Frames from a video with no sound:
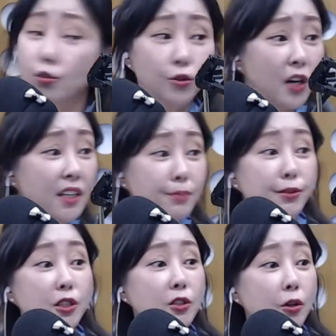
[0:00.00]
툭하니
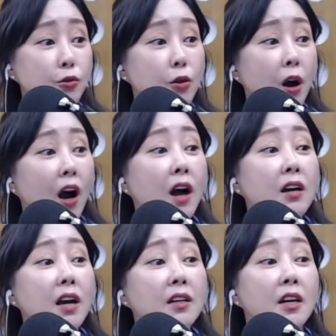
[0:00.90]
부딪혀도
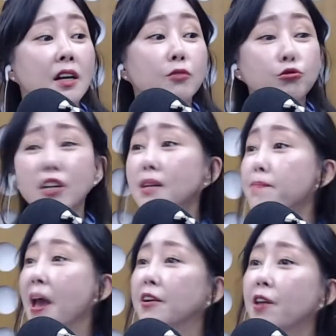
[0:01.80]
아까 그러니까
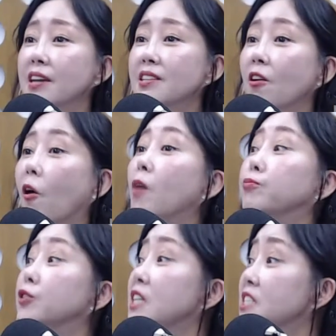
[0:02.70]
우리는 배려해서 어
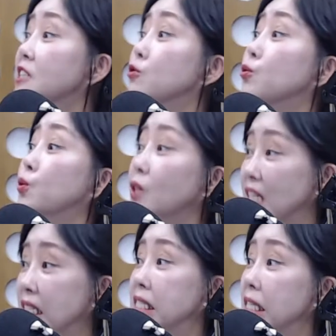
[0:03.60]
부딪힐 수도
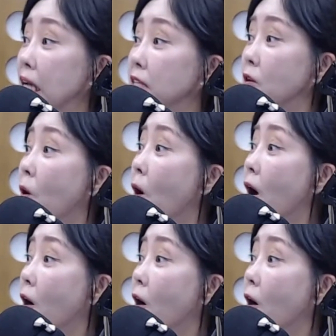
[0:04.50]
있지 해서